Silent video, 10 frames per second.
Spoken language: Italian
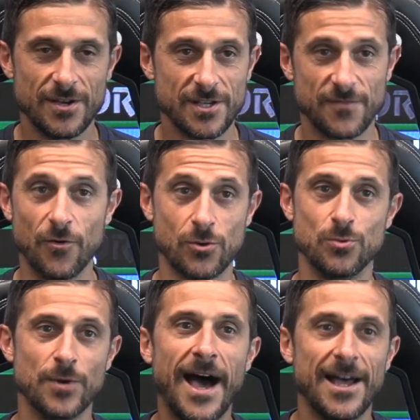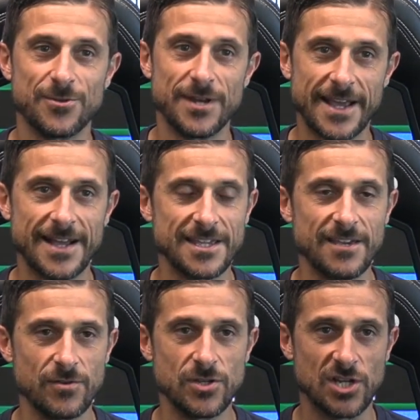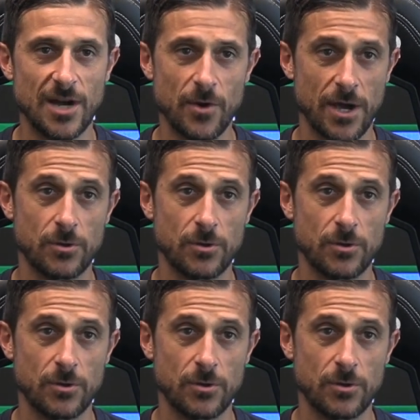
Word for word: sfortunato e negativo diciamo che ha